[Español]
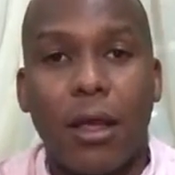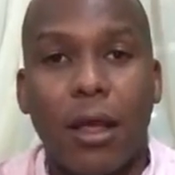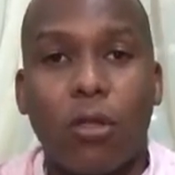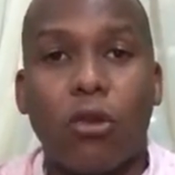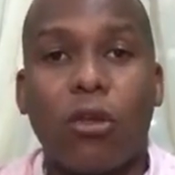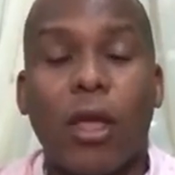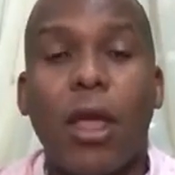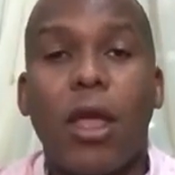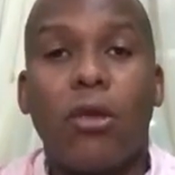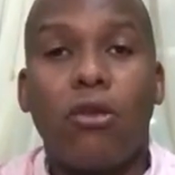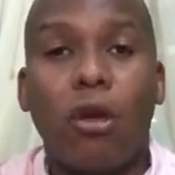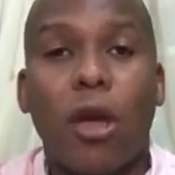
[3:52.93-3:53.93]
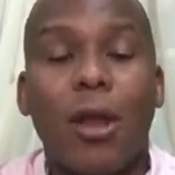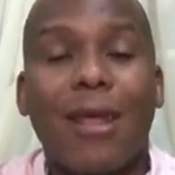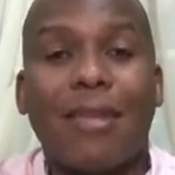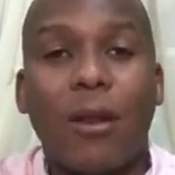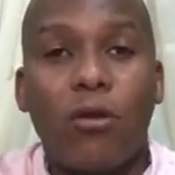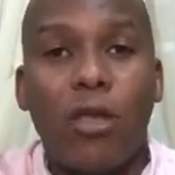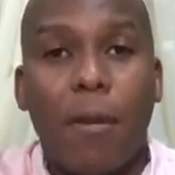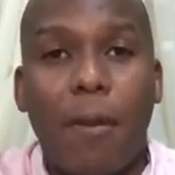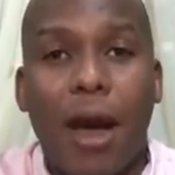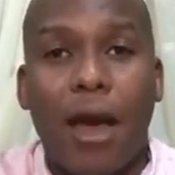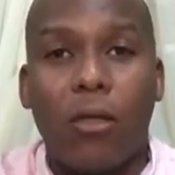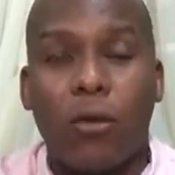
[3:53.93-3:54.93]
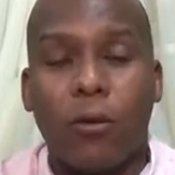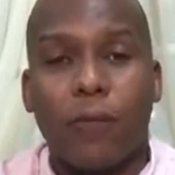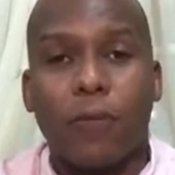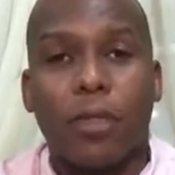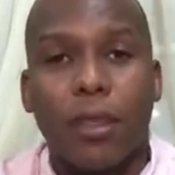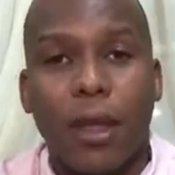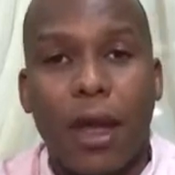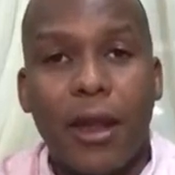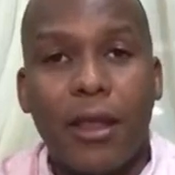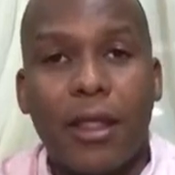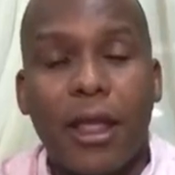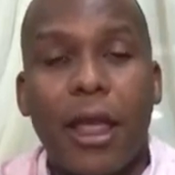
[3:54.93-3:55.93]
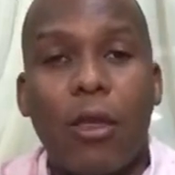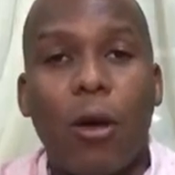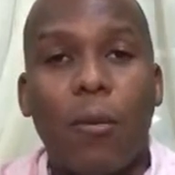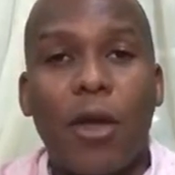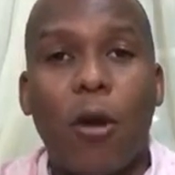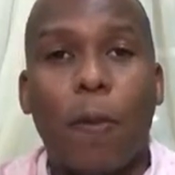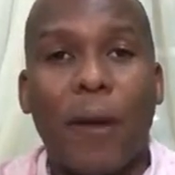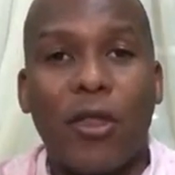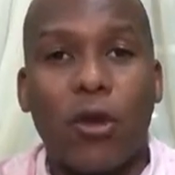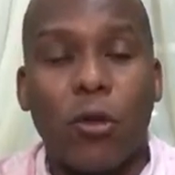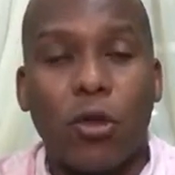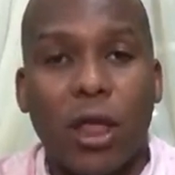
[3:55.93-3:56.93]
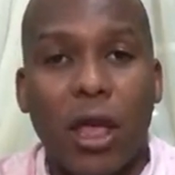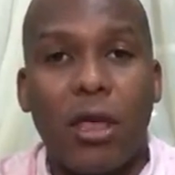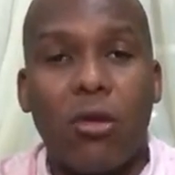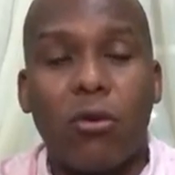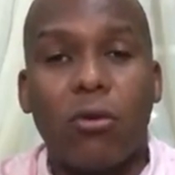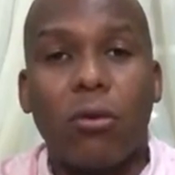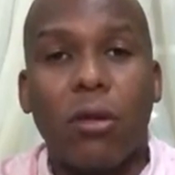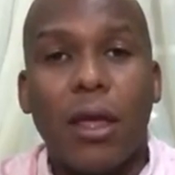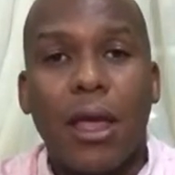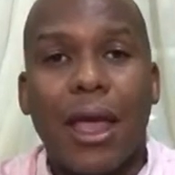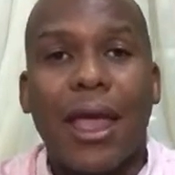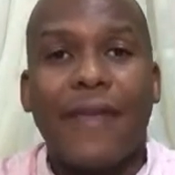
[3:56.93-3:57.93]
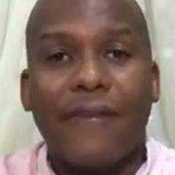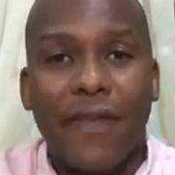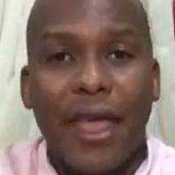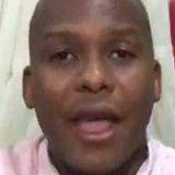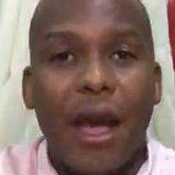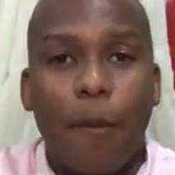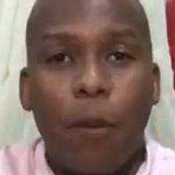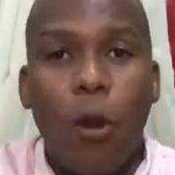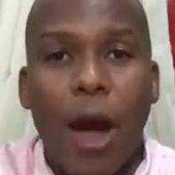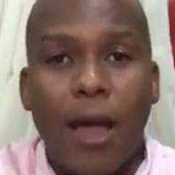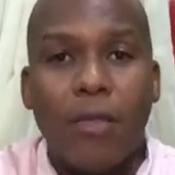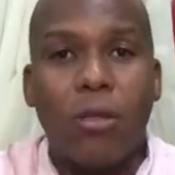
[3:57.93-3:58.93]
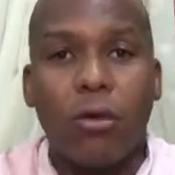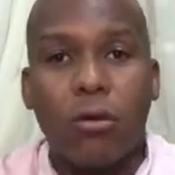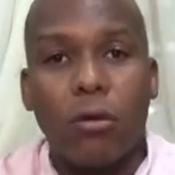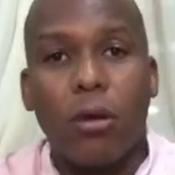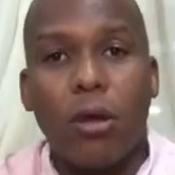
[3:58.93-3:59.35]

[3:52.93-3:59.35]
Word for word: Entonces, yo quiero hacerle un llamado al distinguido amigo Pedro Botello que siga pujando,